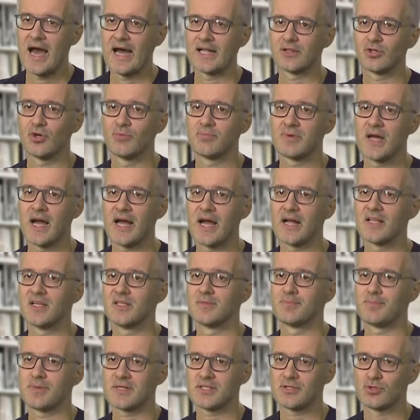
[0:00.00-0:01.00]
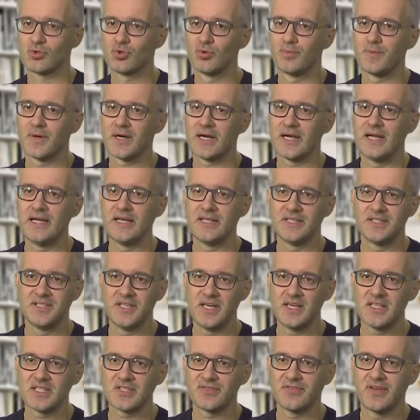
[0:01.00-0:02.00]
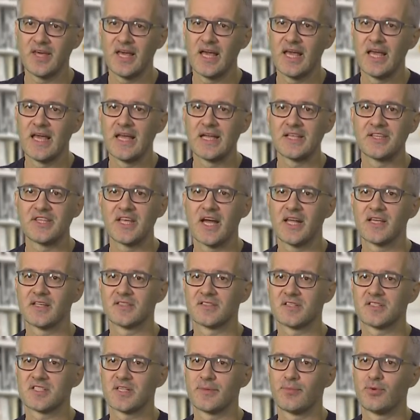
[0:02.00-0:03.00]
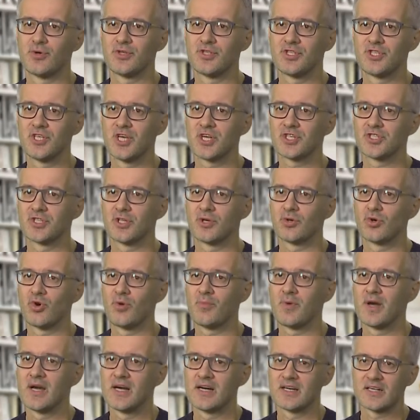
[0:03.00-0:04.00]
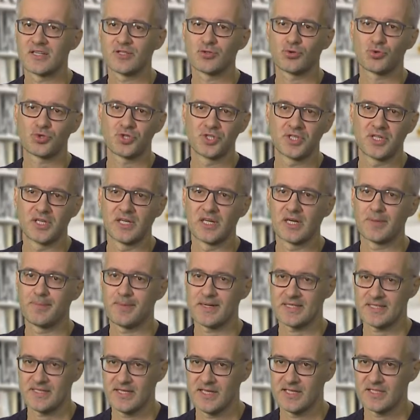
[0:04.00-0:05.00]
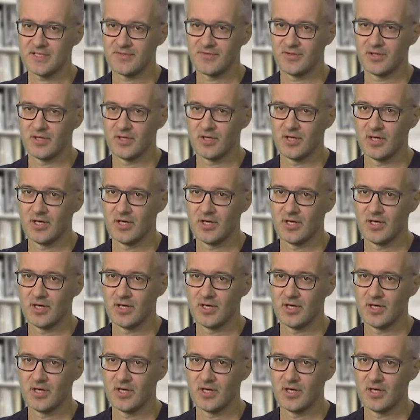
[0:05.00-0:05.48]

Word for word: о том, как один поступок или действие тянет за собой снежный ком разрушительных последствий.